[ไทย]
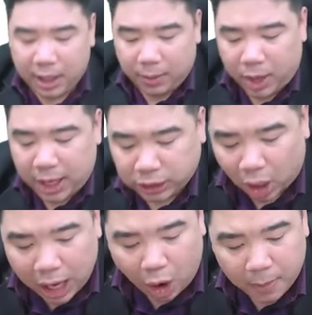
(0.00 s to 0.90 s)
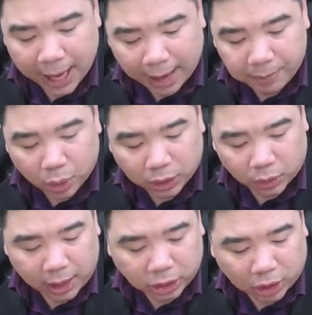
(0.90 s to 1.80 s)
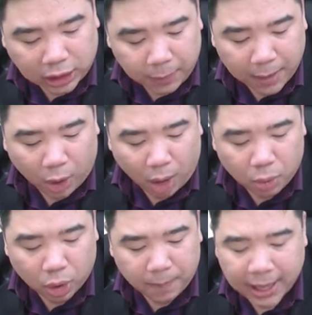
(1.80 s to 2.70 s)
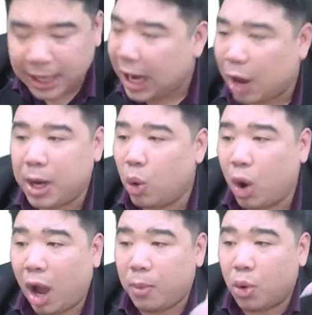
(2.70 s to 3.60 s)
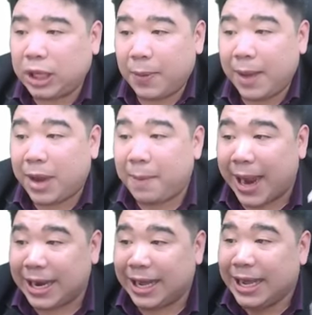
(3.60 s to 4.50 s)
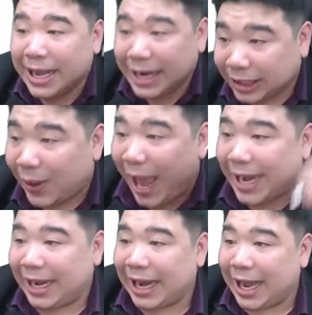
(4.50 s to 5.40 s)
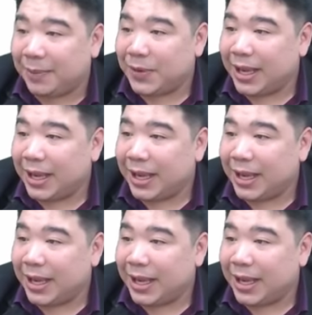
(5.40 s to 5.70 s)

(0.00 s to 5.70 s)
เพราะนั้นตอนเราเอามาคำนวณตรงนี้ตอนที่เพิ่มข้อมูลไปเนี่ยเราไม่รู้ข้อมูลที่เพิ่มเข้าไปเนี่ย คือเท่าไหร่นะครับ